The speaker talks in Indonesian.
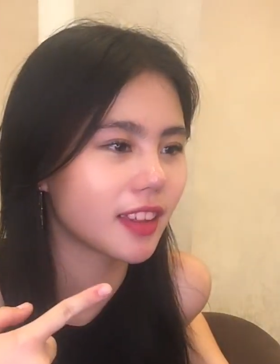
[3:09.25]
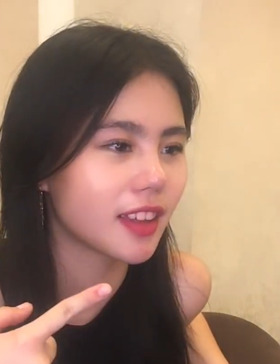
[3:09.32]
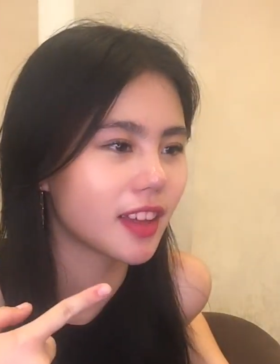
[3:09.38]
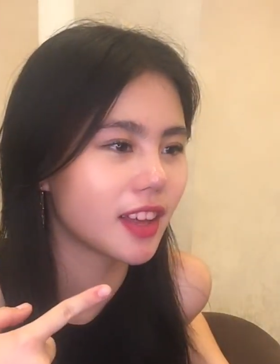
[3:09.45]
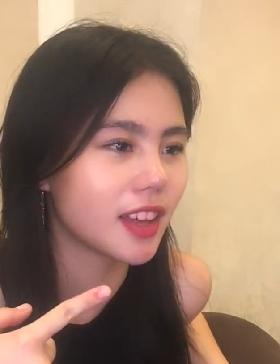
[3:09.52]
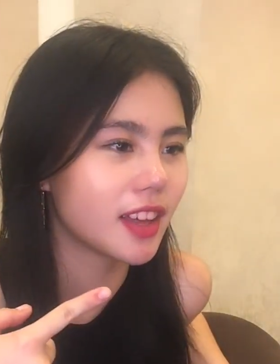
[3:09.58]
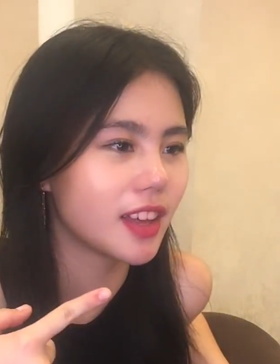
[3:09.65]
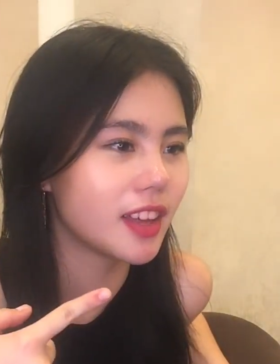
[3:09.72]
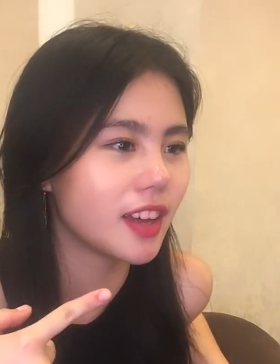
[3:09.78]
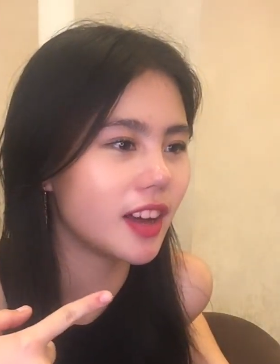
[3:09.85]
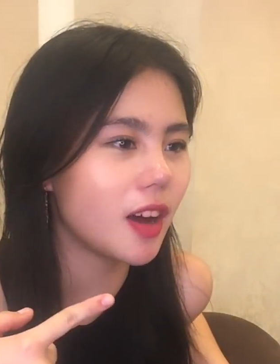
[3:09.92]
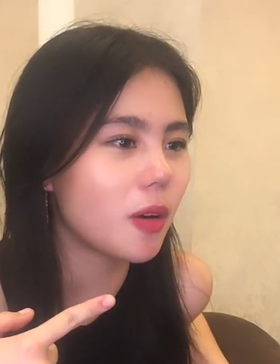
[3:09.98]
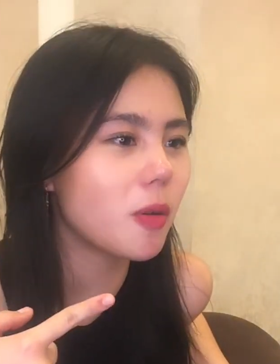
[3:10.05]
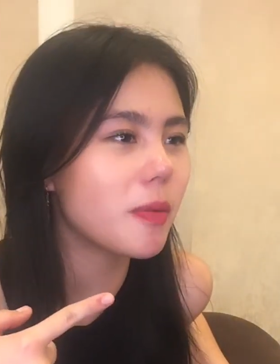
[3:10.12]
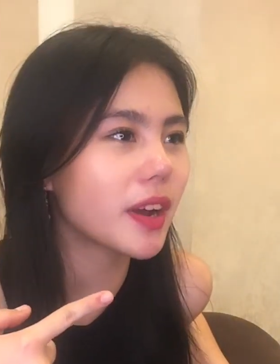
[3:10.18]
Iya. Yeah.
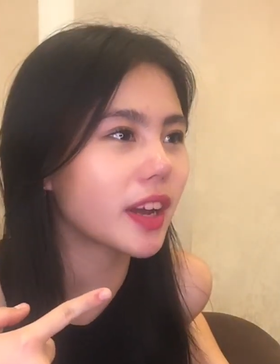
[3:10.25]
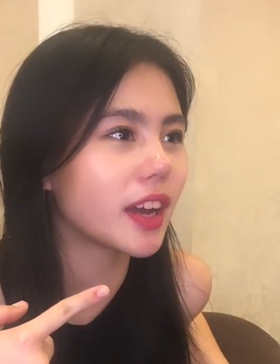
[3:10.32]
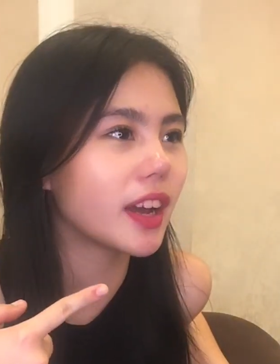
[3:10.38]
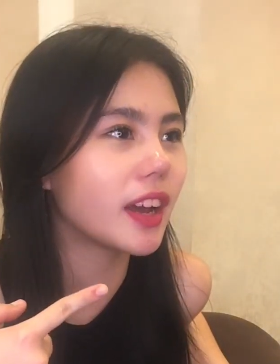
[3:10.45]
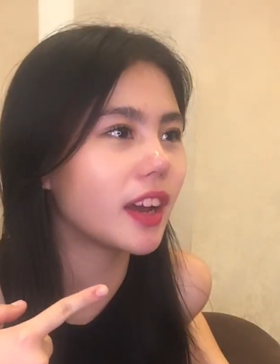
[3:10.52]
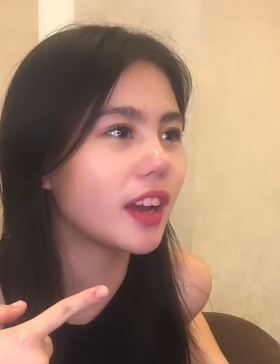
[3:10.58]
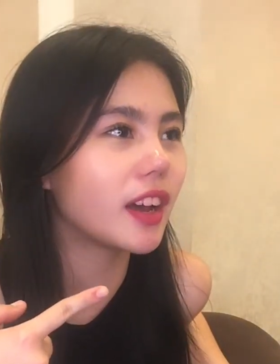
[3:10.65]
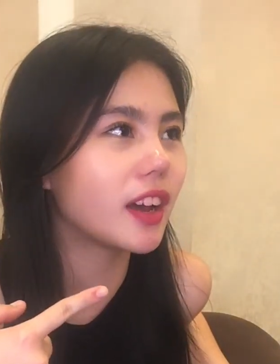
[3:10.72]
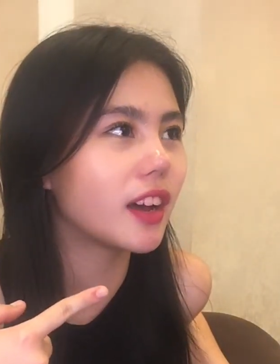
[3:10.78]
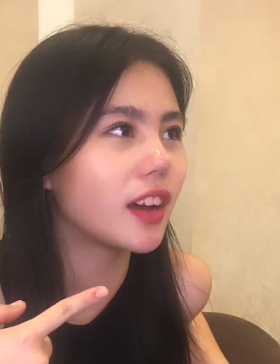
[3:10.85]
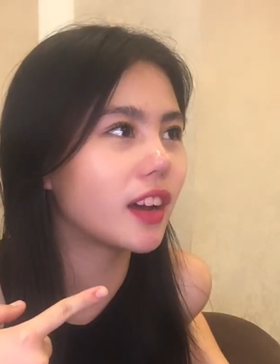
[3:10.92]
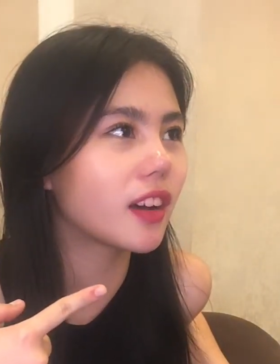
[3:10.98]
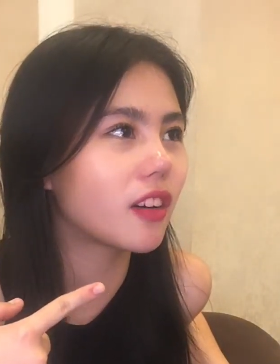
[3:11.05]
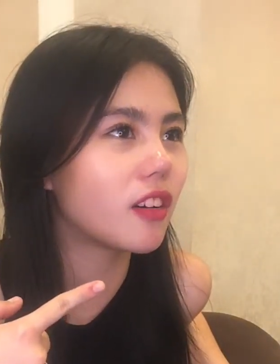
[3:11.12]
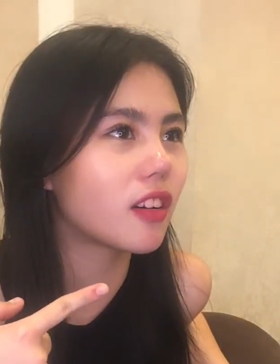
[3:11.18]
Aku pakai
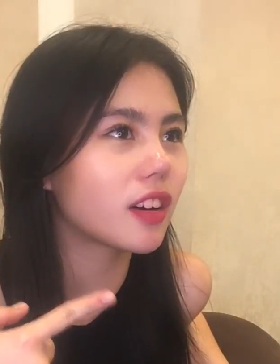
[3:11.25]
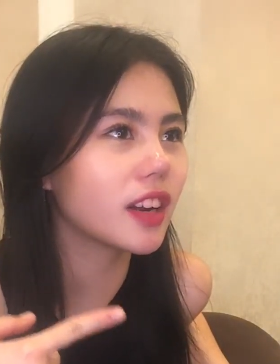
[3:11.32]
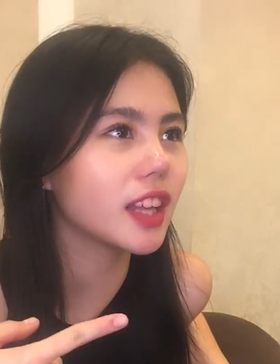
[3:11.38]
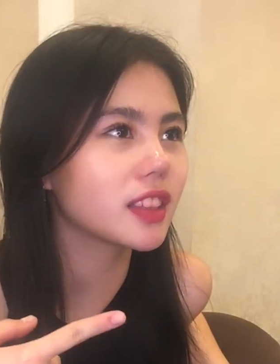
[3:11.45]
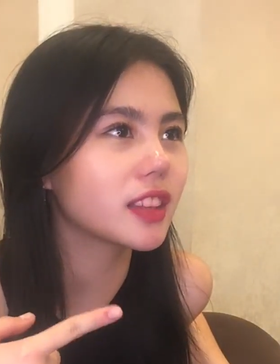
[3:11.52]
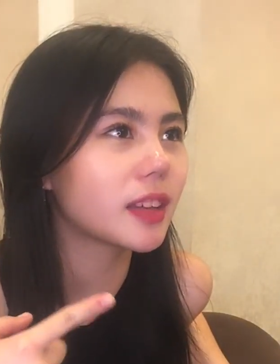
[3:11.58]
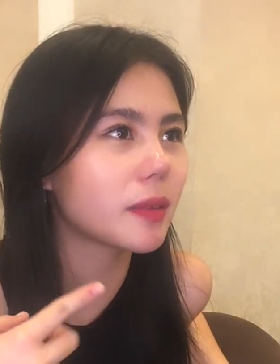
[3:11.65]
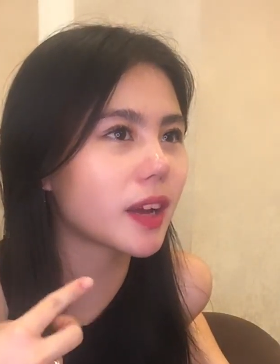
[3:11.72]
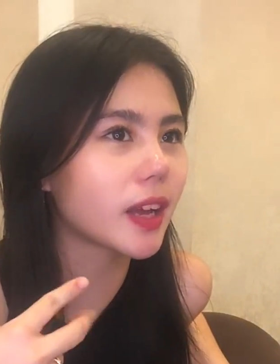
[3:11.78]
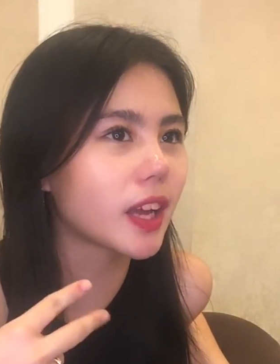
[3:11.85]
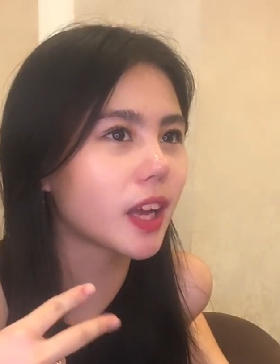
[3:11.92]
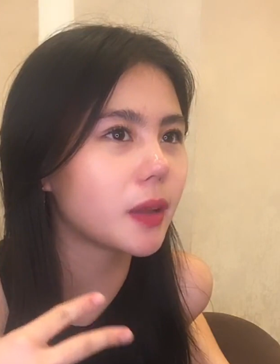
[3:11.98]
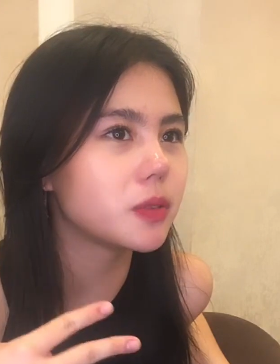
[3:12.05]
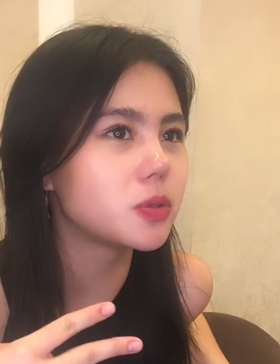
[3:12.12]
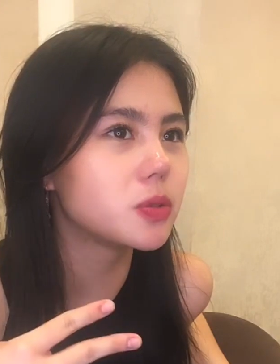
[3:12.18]
cornet, pakai
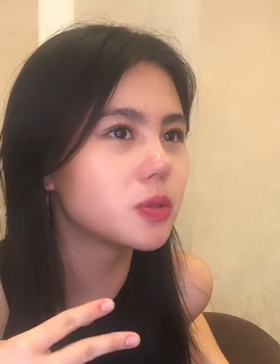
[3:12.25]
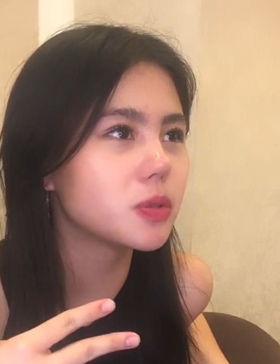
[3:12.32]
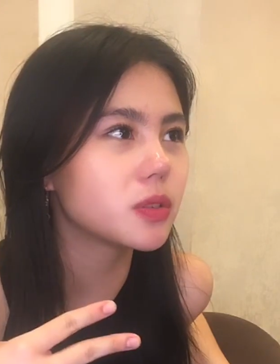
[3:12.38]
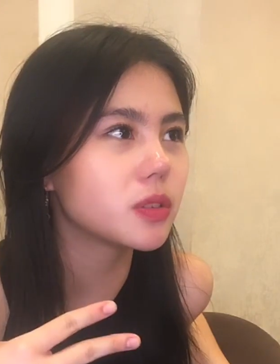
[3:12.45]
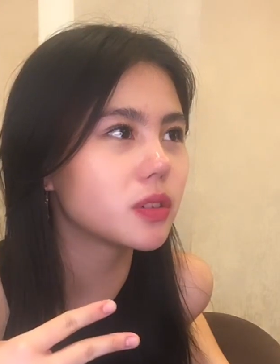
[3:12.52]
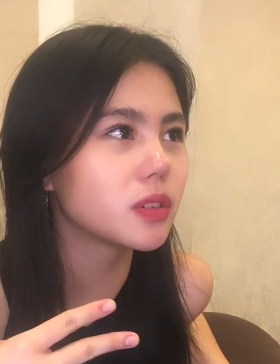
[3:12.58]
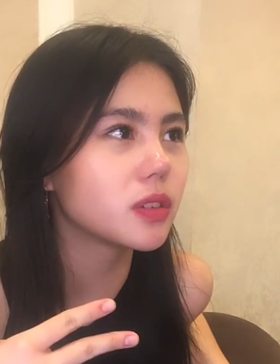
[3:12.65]
keju,